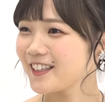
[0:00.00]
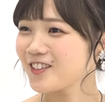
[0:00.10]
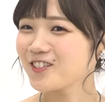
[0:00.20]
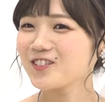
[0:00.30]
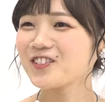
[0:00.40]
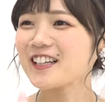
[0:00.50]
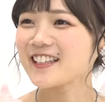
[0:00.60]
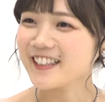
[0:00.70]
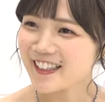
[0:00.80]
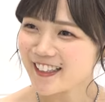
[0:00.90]
今日のご飯
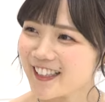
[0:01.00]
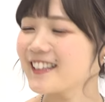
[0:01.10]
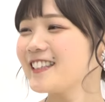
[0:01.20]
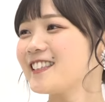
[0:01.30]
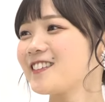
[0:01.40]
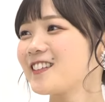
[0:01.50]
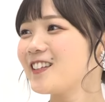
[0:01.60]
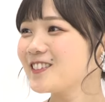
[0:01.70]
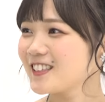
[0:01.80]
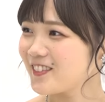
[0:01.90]
何かなってちゃんと
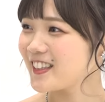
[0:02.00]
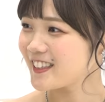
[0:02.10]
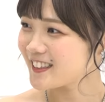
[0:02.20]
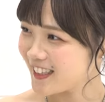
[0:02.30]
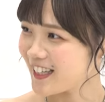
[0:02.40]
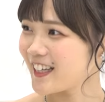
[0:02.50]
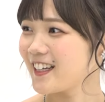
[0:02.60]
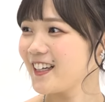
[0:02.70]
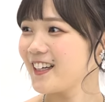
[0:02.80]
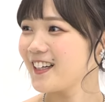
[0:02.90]
楽しみにして、
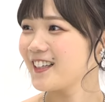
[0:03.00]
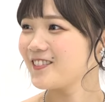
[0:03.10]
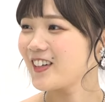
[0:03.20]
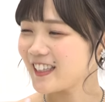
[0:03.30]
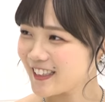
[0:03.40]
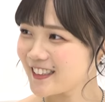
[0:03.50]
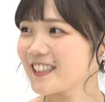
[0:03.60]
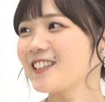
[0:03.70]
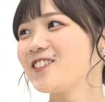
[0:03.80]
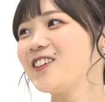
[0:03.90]
うん、毎日
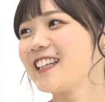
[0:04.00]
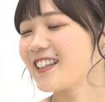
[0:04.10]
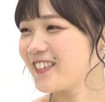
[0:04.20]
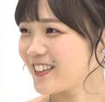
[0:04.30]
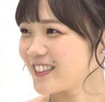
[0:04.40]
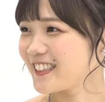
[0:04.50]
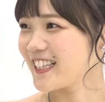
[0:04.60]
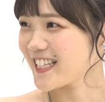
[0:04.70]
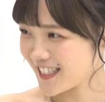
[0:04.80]
ちゃんとご飯食べてほしいで